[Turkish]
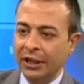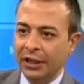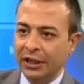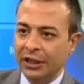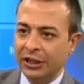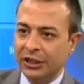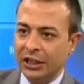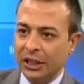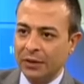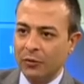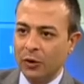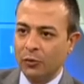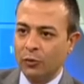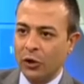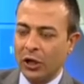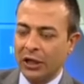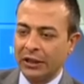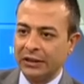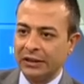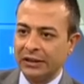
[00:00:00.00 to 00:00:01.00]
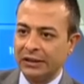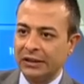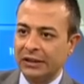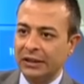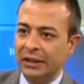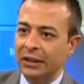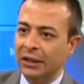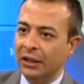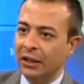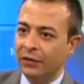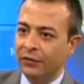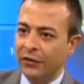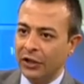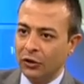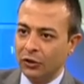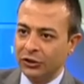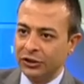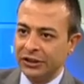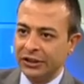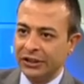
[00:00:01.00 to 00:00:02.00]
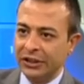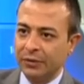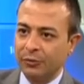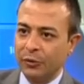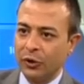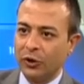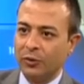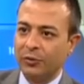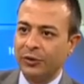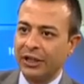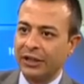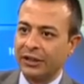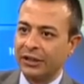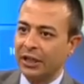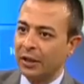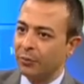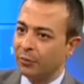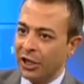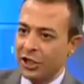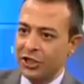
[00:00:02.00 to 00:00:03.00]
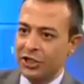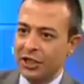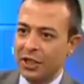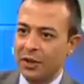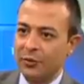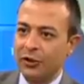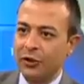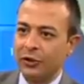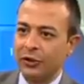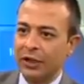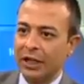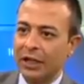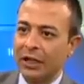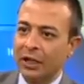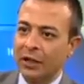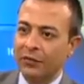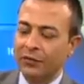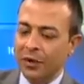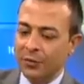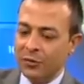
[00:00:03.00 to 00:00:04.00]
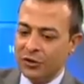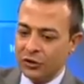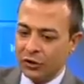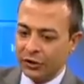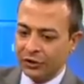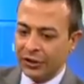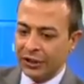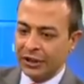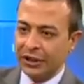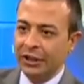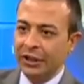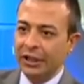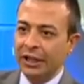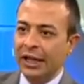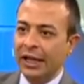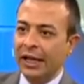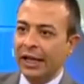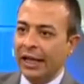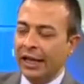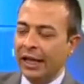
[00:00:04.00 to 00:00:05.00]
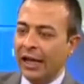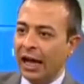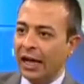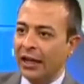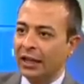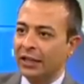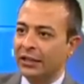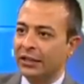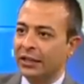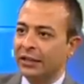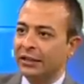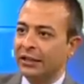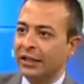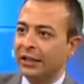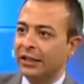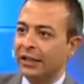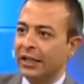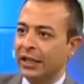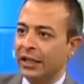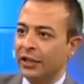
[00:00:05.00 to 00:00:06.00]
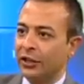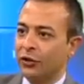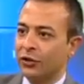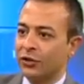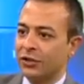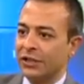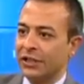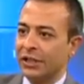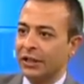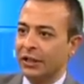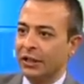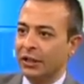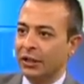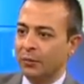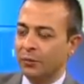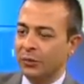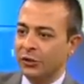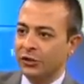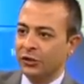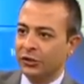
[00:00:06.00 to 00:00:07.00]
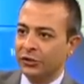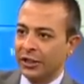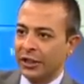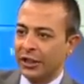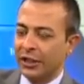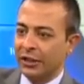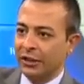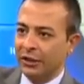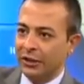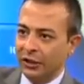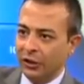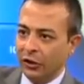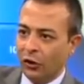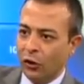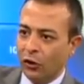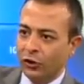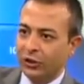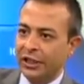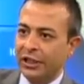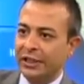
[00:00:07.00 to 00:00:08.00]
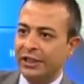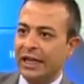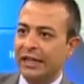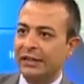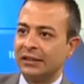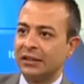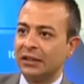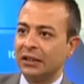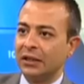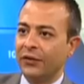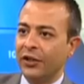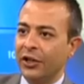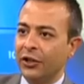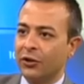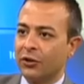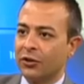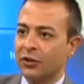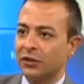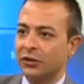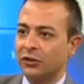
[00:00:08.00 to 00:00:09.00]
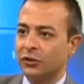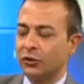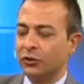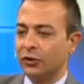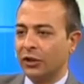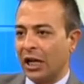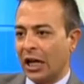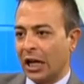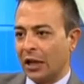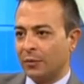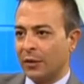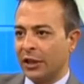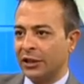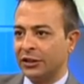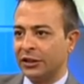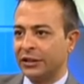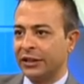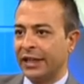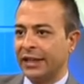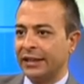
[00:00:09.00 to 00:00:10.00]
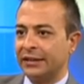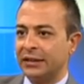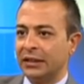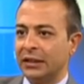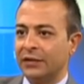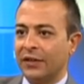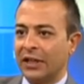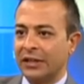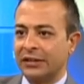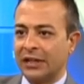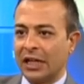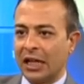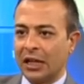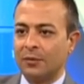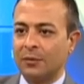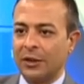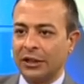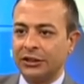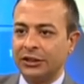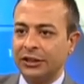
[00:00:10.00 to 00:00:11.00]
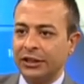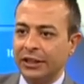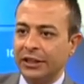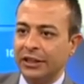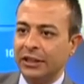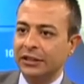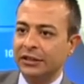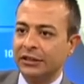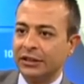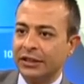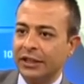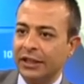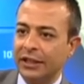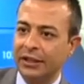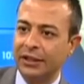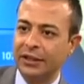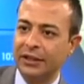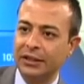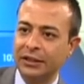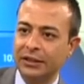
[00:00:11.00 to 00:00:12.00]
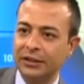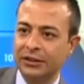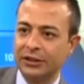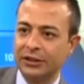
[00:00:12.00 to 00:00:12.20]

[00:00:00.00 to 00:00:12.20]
işletme mühendisliği ve lojistik bölümlerinden başlayabiliyorlar. Ve biz onları hangi dilde gerekiyorsa biz onlara o dil dersini veriyoruz. Çünkü Almanca'da eksiği varsa Şimdi Almanca, İngilizce'de biz İngilizce. Biz dil